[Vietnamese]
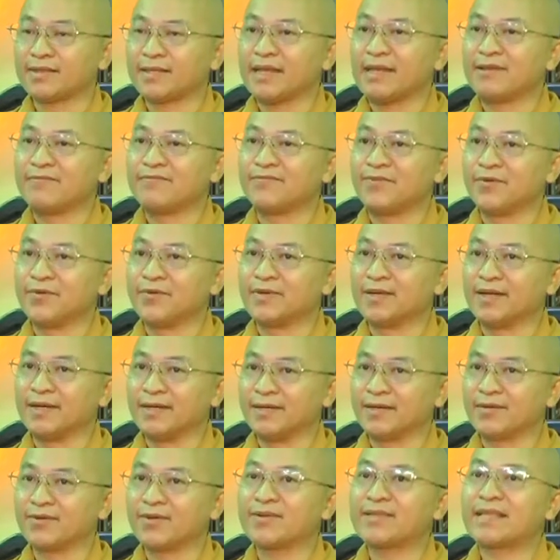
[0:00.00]
chị em phụ
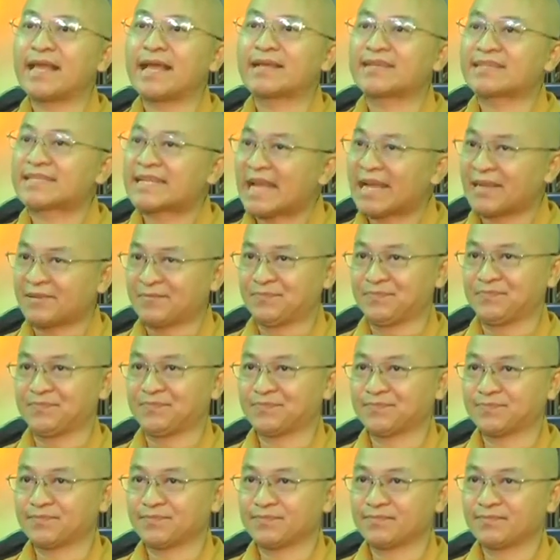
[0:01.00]
nữ có nhan sắc
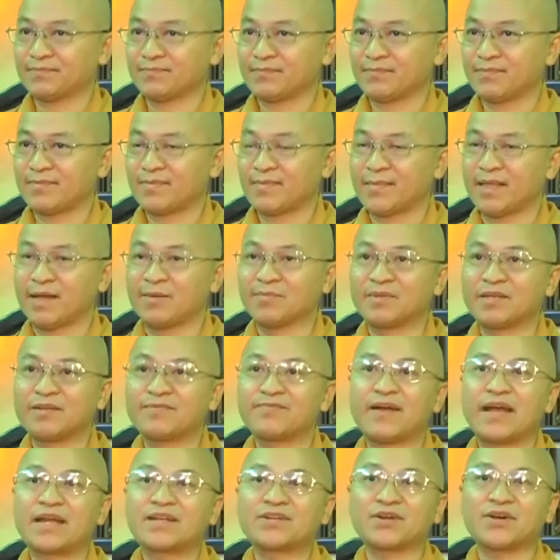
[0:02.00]
thậm chí
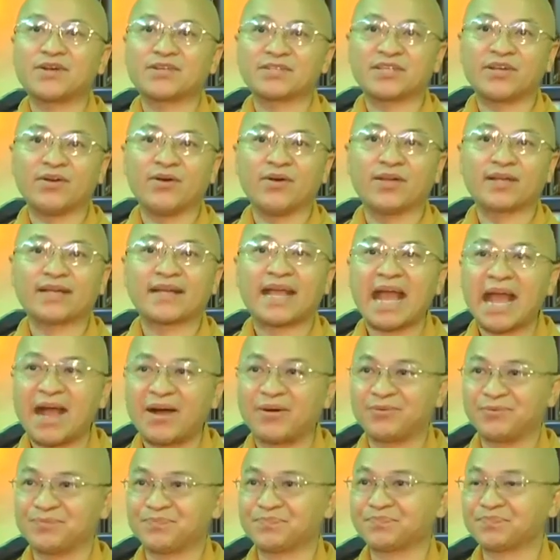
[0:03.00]
vai trò xã hội
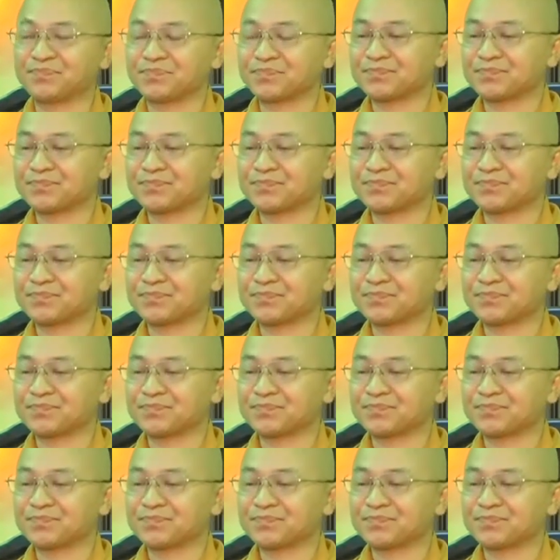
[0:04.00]
cao